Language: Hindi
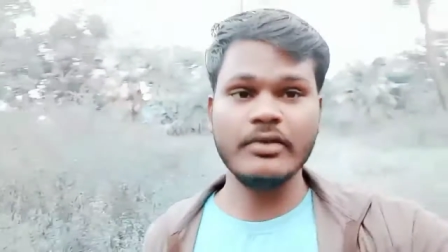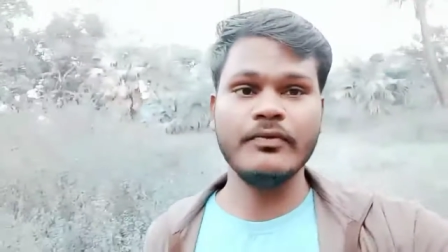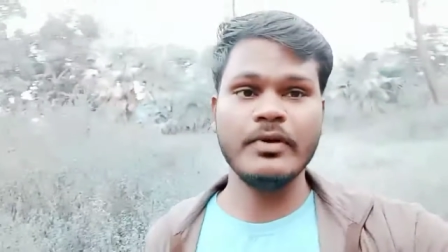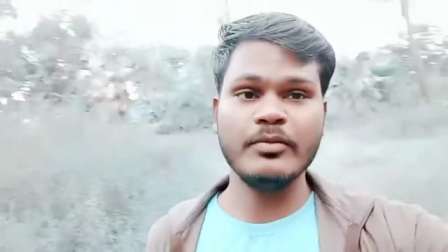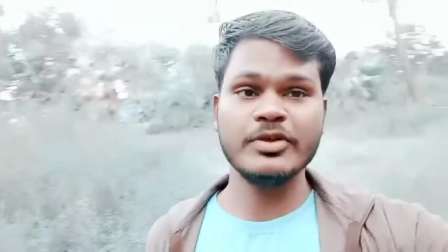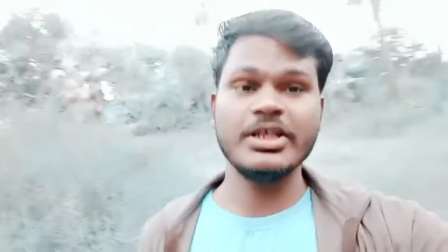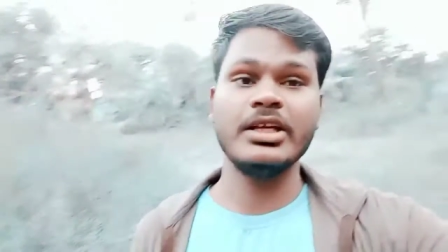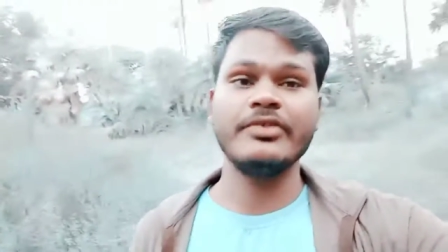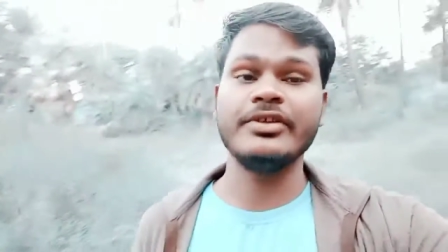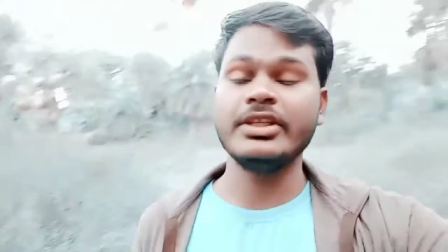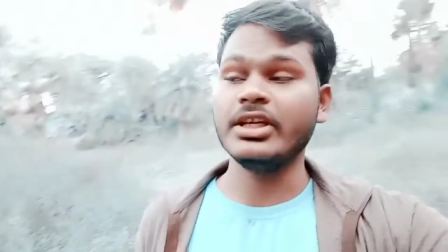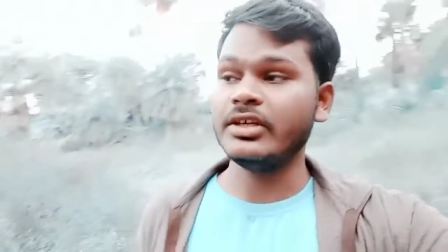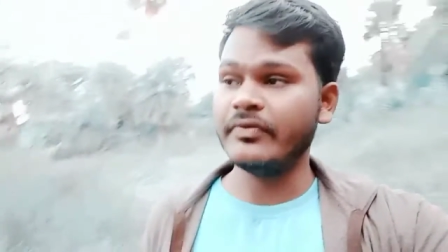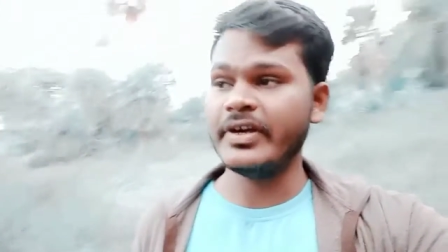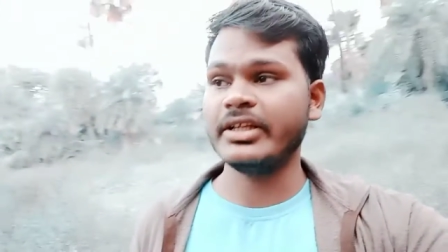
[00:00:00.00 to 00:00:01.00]
कंफर्म हो जाए
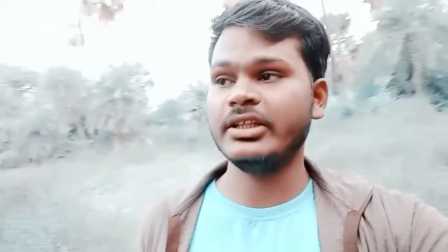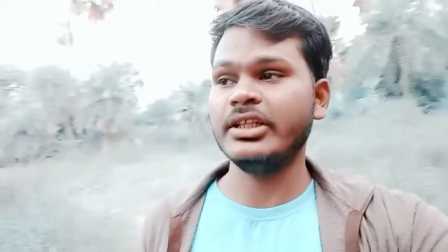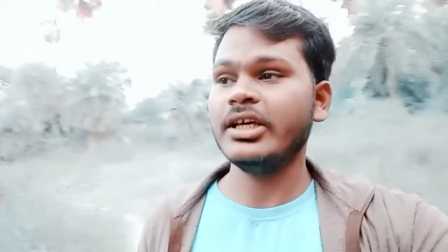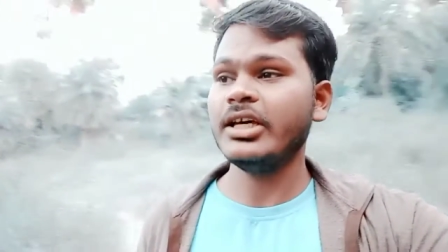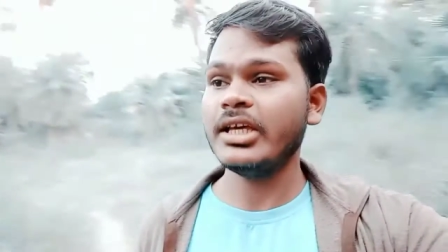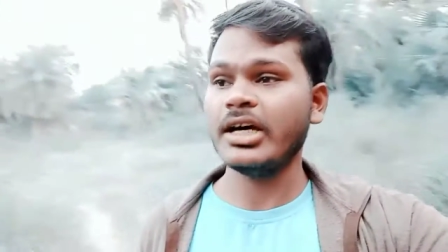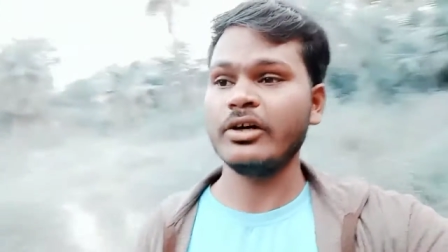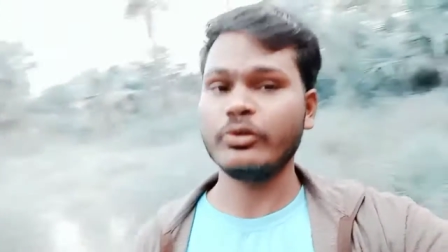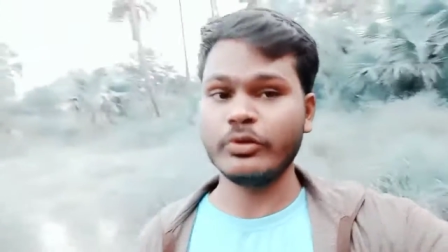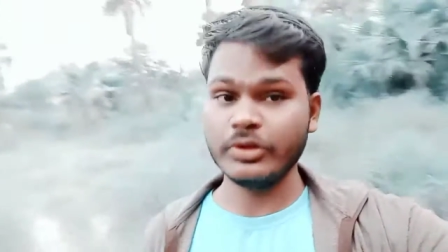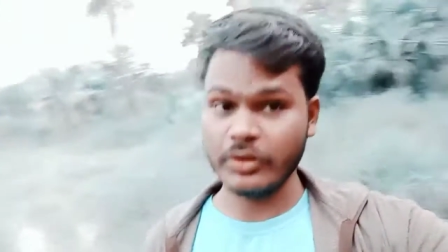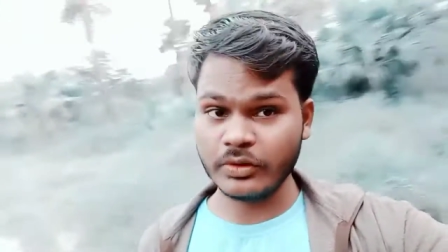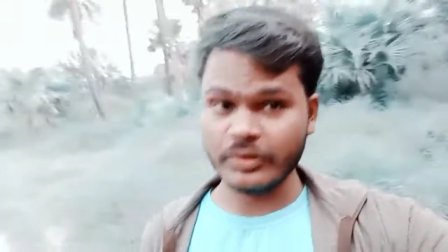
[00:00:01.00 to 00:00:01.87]
यही व्यक्ति है या और कोई